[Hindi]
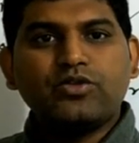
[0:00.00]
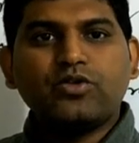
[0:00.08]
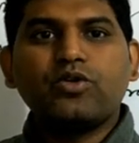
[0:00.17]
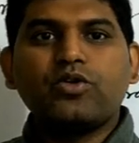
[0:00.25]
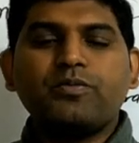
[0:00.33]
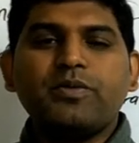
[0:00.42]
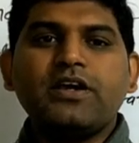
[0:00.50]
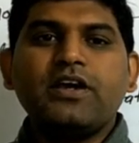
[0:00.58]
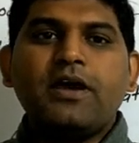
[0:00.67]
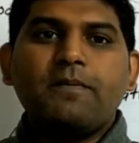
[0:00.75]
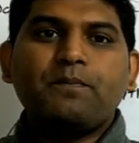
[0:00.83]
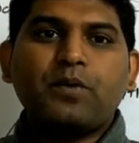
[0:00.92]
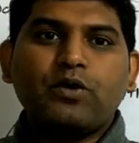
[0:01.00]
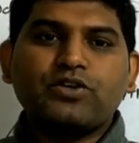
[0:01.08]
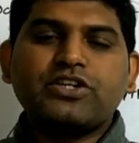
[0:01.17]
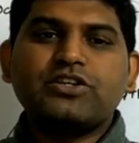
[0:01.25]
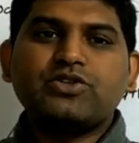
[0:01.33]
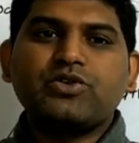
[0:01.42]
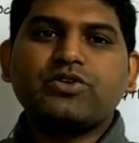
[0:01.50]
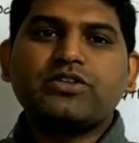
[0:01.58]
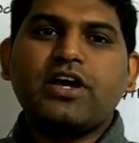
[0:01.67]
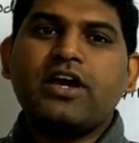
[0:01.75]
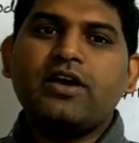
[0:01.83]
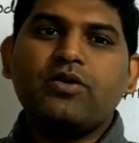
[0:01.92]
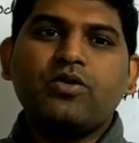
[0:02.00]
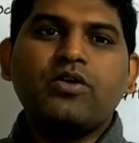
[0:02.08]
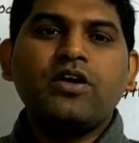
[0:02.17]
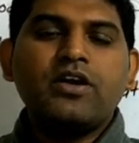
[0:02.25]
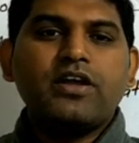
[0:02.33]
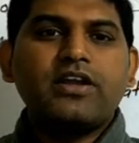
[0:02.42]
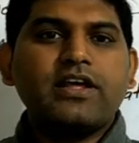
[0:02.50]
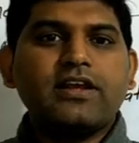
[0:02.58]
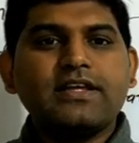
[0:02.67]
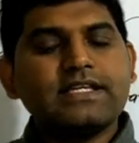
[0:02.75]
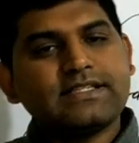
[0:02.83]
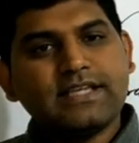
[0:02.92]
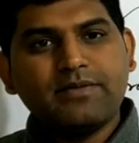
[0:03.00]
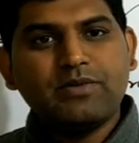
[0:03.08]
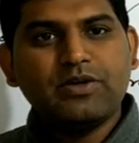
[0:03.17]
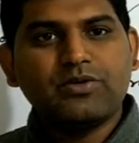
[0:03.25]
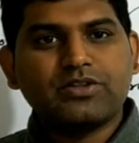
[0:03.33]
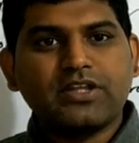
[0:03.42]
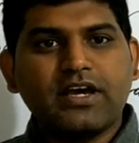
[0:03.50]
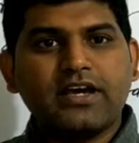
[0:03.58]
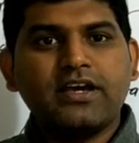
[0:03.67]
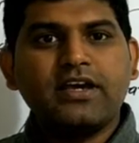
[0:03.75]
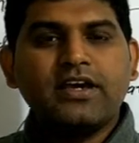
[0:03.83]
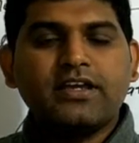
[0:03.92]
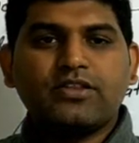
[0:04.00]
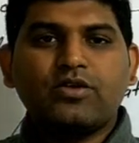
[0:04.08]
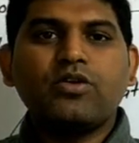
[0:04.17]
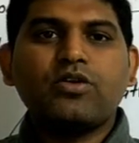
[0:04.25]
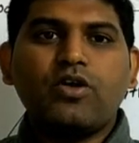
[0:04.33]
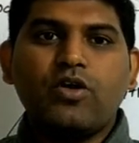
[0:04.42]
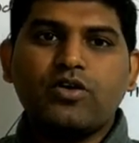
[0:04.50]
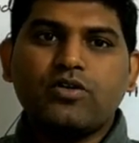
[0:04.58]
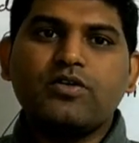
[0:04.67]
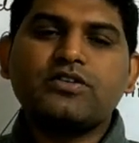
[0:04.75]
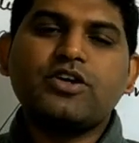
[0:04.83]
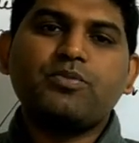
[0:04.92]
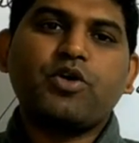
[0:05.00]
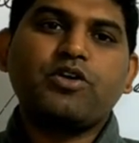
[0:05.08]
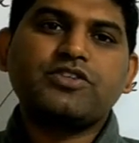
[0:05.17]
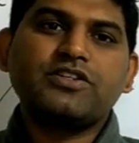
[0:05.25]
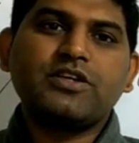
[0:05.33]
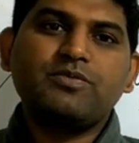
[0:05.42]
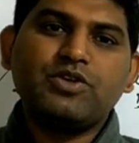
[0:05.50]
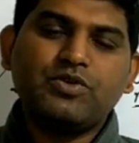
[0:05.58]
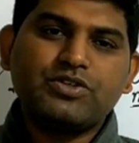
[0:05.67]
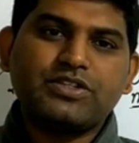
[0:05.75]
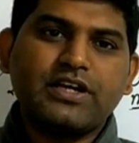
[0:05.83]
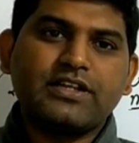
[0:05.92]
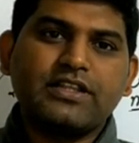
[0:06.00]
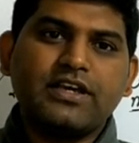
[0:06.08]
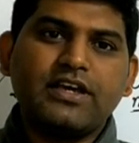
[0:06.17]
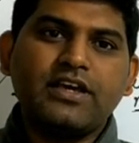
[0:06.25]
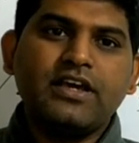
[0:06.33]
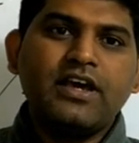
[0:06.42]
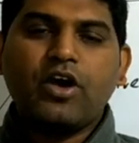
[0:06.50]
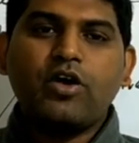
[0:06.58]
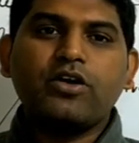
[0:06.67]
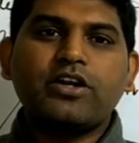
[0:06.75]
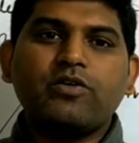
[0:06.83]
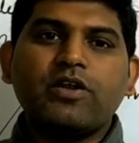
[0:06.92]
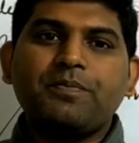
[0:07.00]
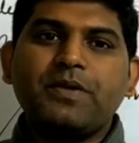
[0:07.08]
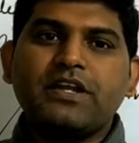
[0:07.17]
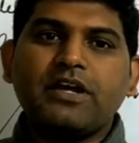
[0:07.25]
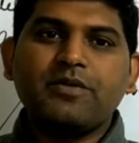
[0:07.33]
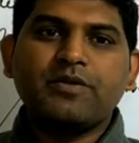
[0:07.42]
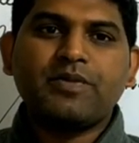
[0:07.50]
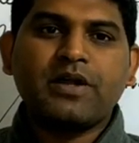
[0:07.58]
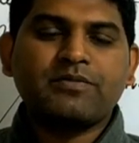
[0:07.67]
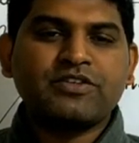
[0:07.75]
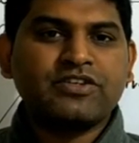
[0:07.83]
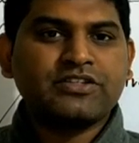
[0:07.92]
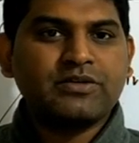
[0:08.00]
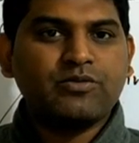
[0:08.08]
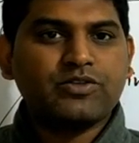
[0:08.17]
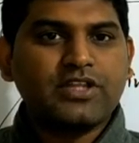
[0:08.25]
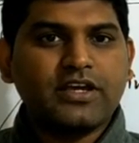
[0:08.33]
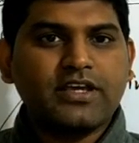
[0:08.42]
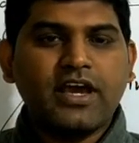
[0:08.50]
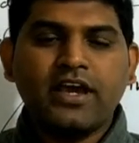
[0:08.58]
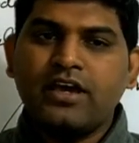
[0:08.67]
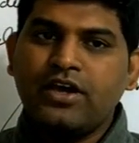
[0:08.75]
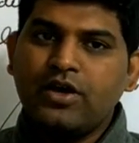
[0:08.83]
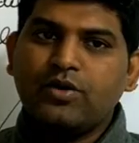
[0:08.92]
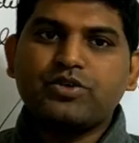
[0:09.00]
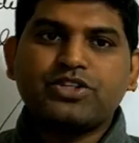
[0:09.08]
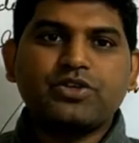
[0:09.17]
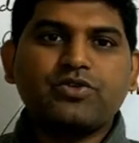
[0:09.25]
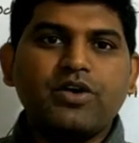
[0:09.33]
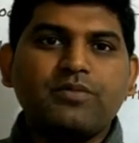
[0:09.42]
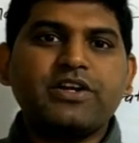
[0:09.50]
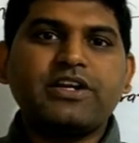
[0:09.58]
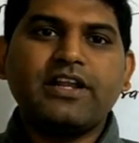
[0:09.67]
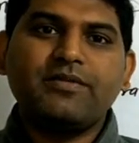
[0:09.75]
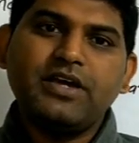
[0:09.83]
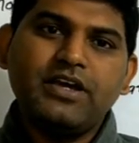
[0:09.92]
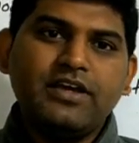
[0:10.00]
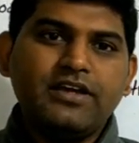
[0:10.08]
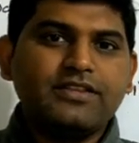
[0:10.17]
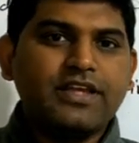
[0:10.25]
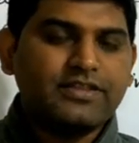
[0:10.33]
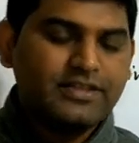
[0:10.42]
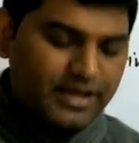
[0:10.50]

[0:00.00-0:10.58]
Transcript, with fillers: दोनों में प्रोसेस जो होता है वो नियरली सेम ही होता है तो कौन कौन सा प्रोसेस हम यूज़ करते हैं और डेवलपमेंट ऑफ इन्फॉर्मेशन सिस्टम होता क्या है उसी को हम डिटेल में देखते